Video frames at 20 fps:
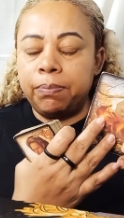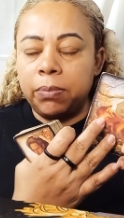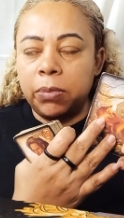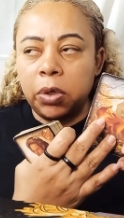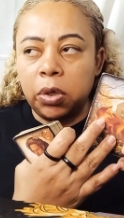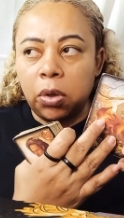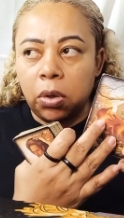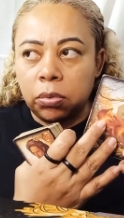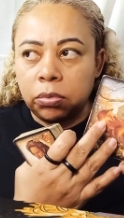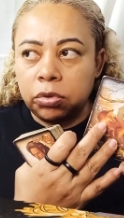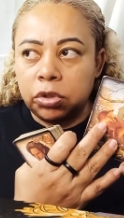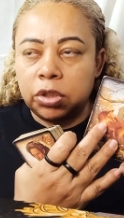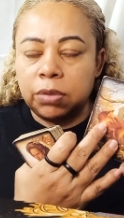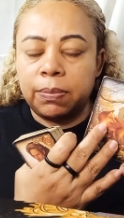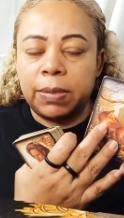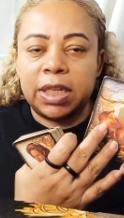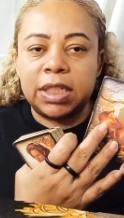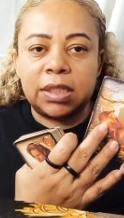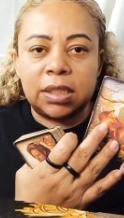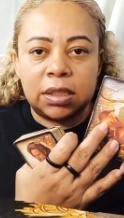longe,
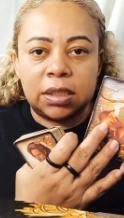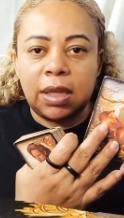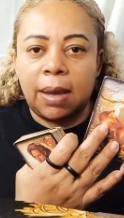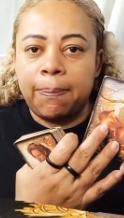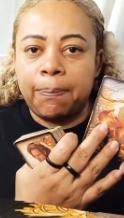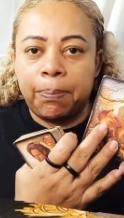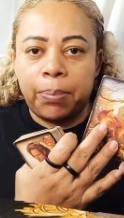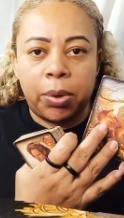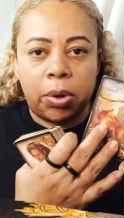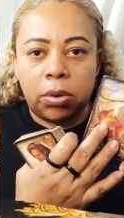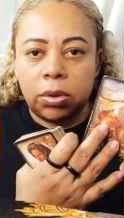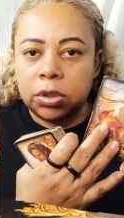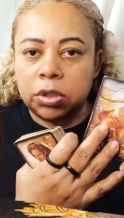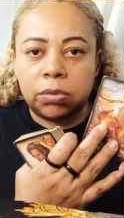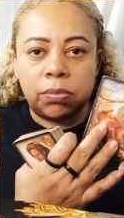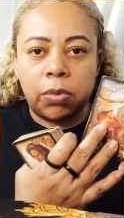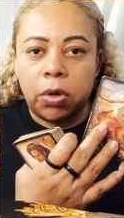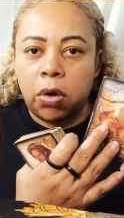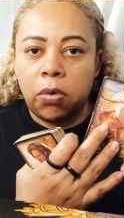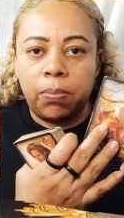mas está
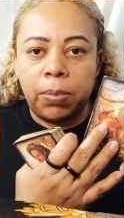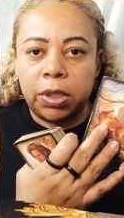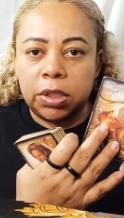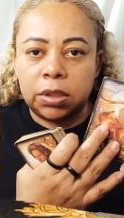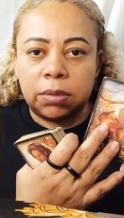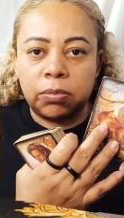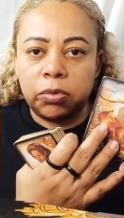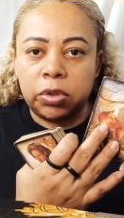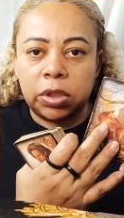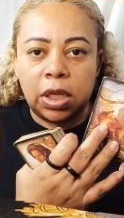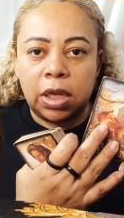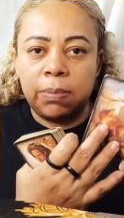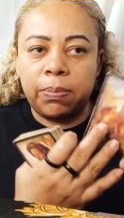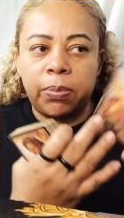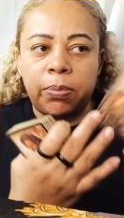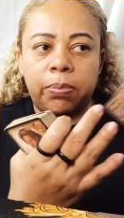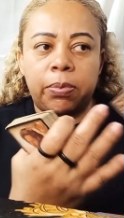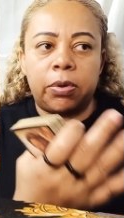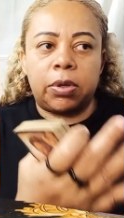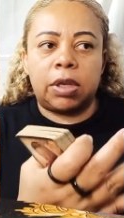próximo ao mesmo
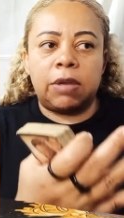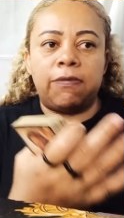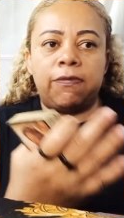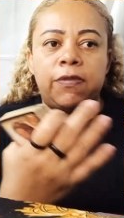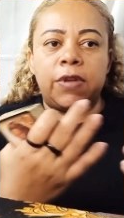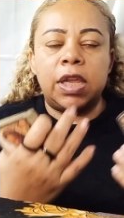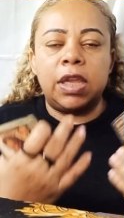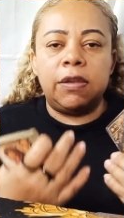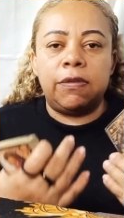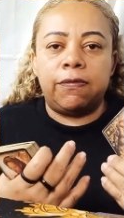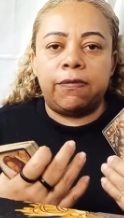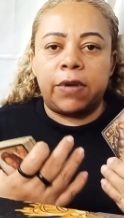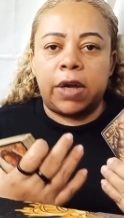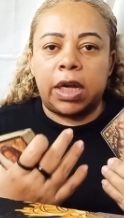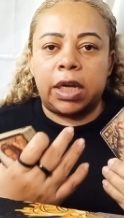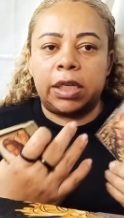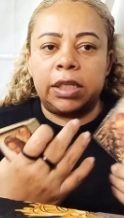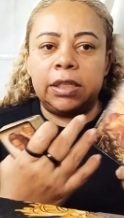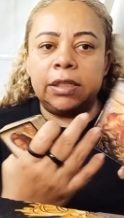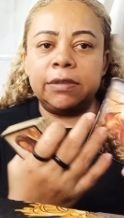tempo, porque vem e
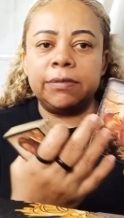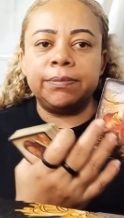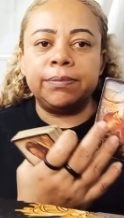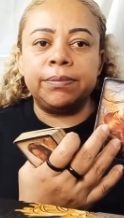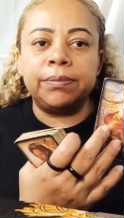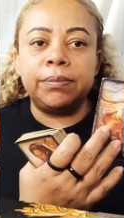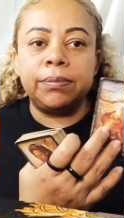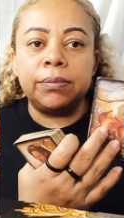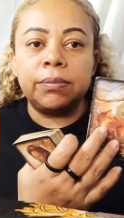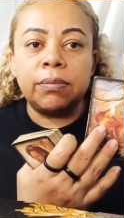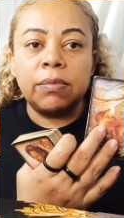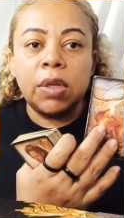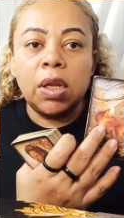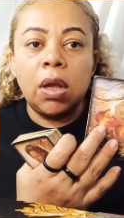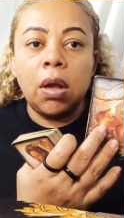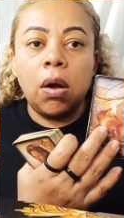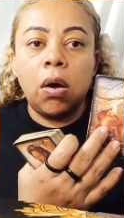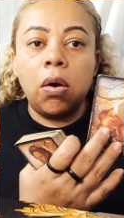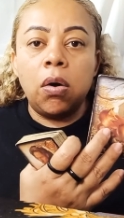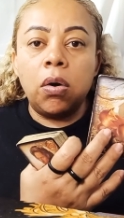vai.
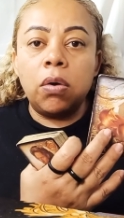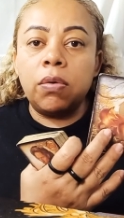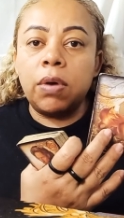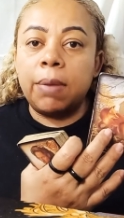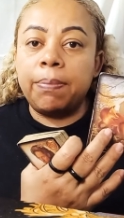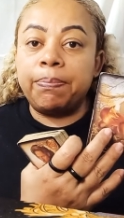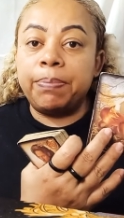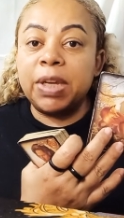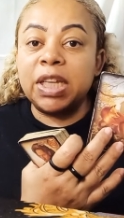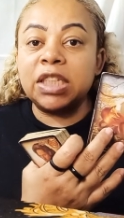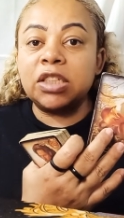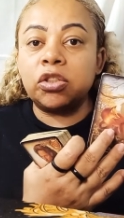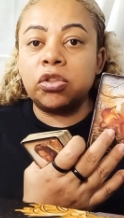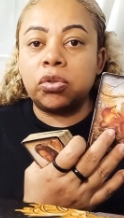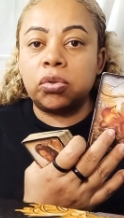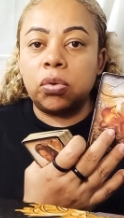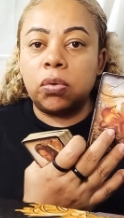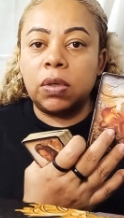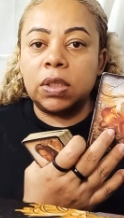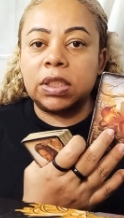Ou é
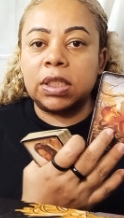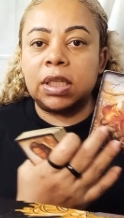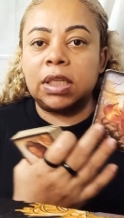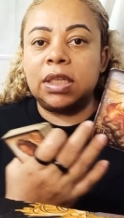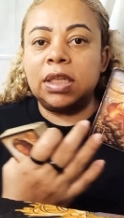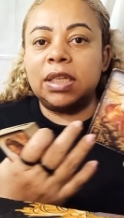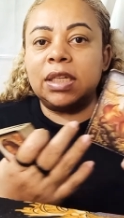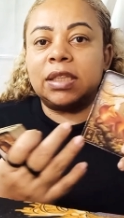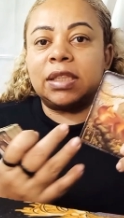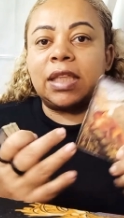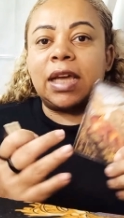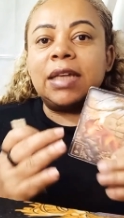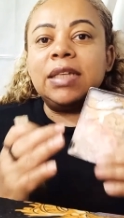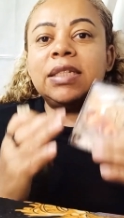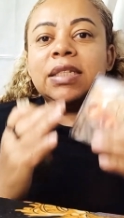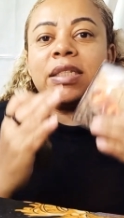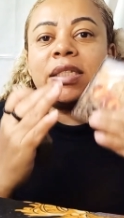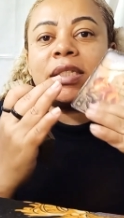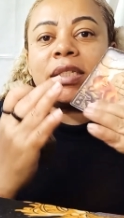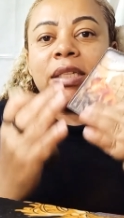pessoas aqui que tá
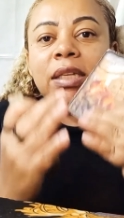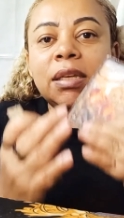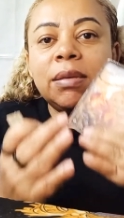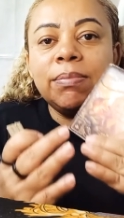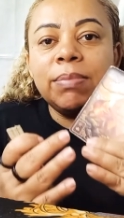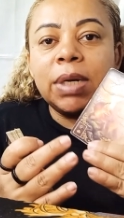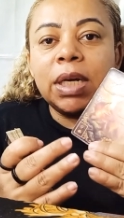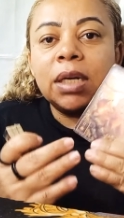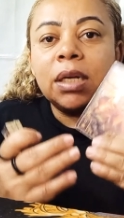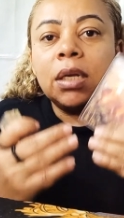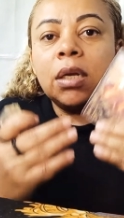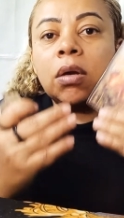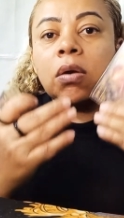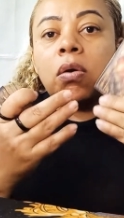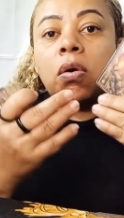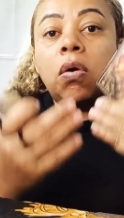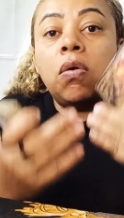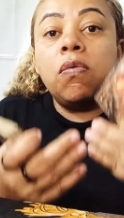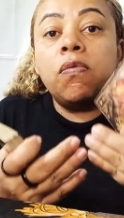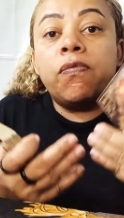em cima
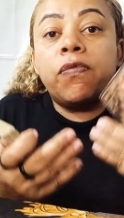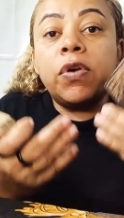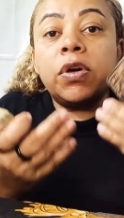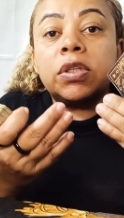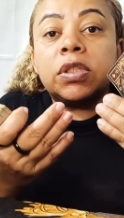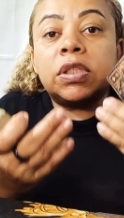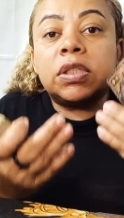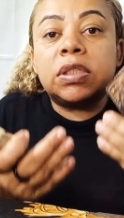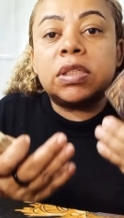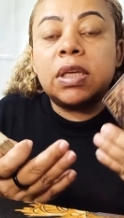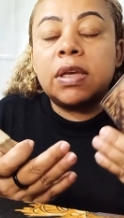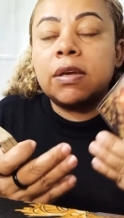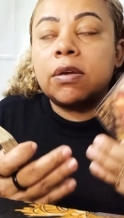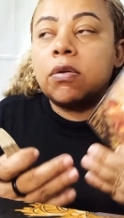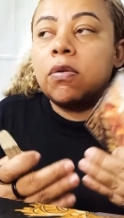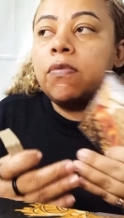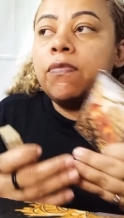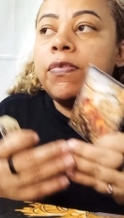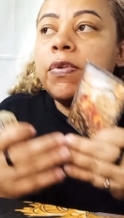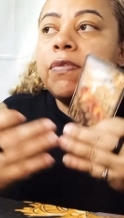com você,
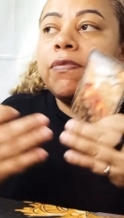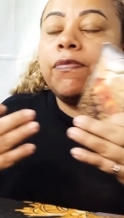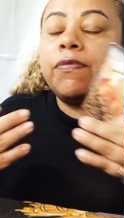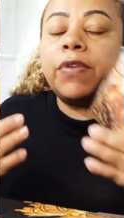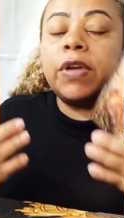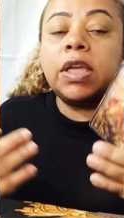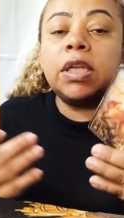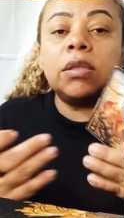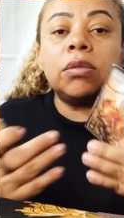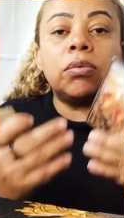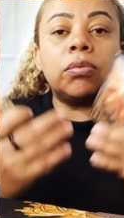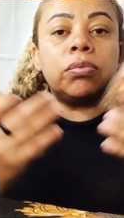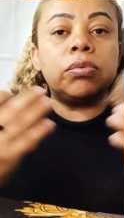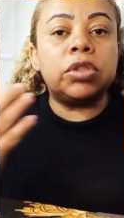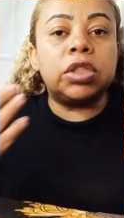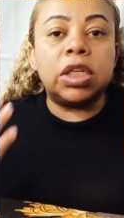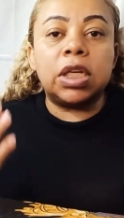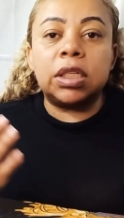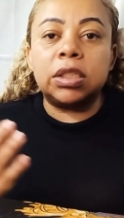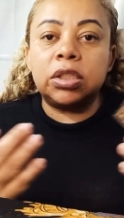convivendo o
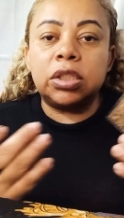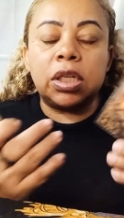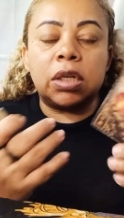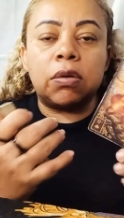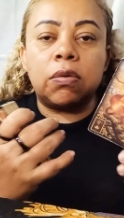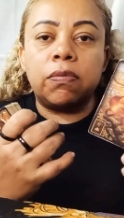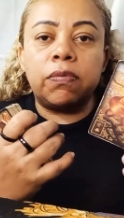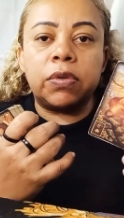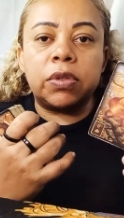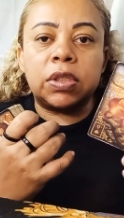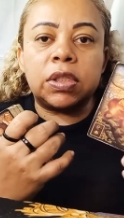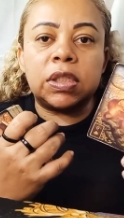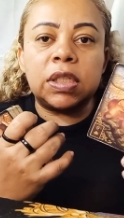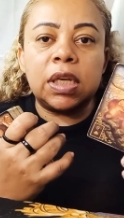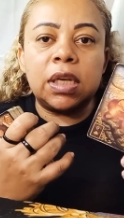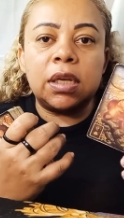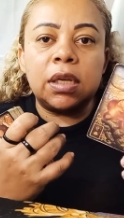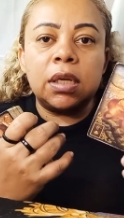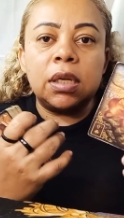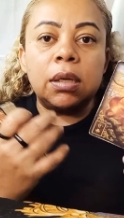dia a dia com
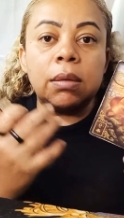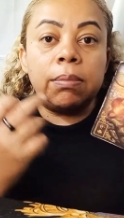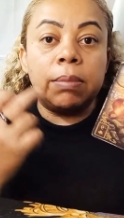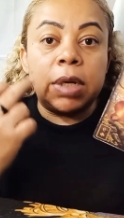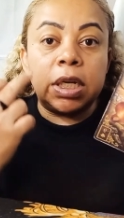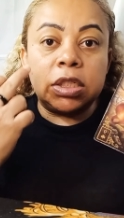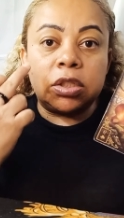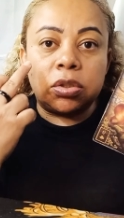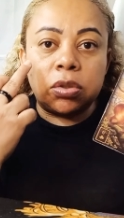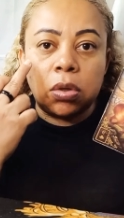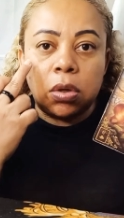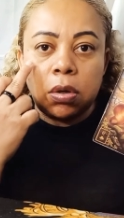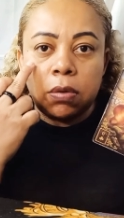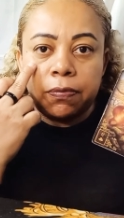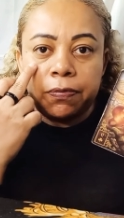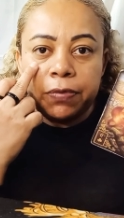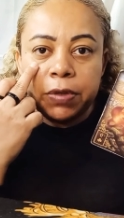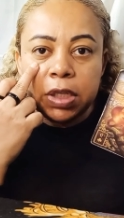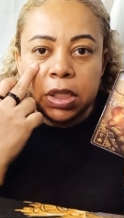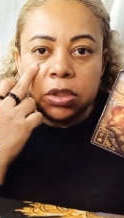você, mas ó,
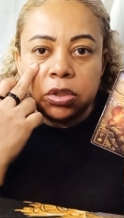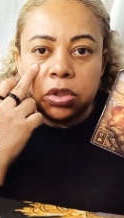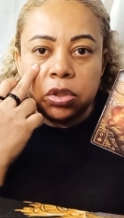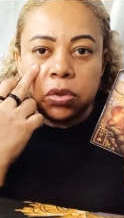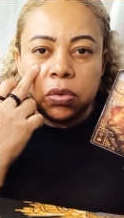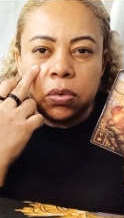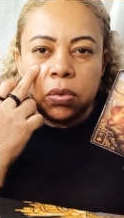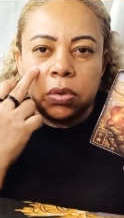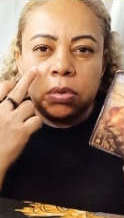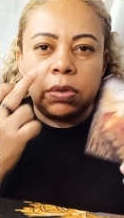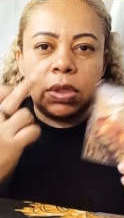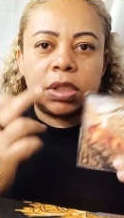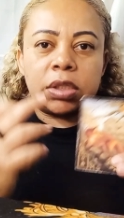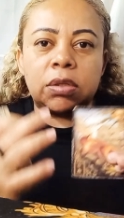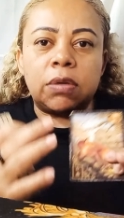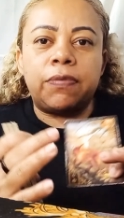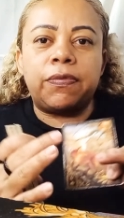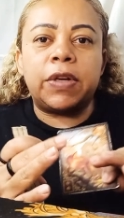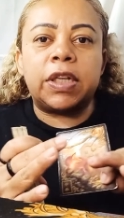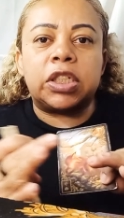fica de olho
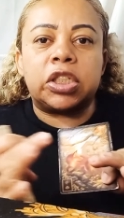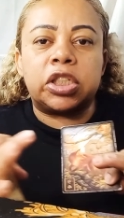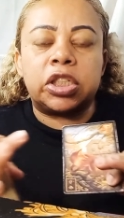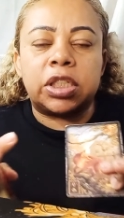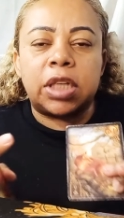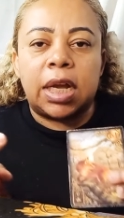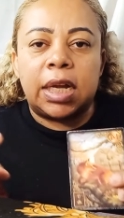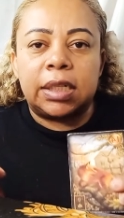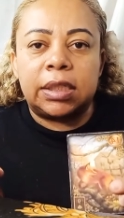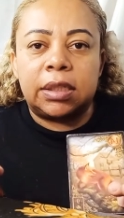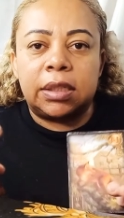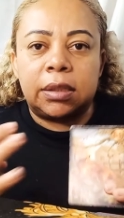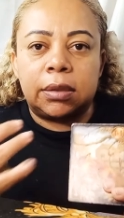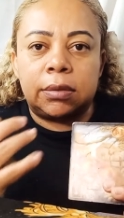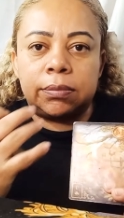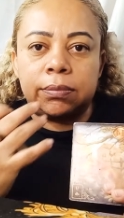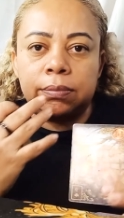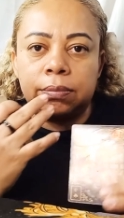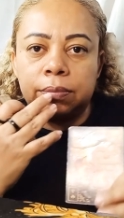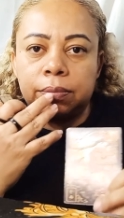essa fachada.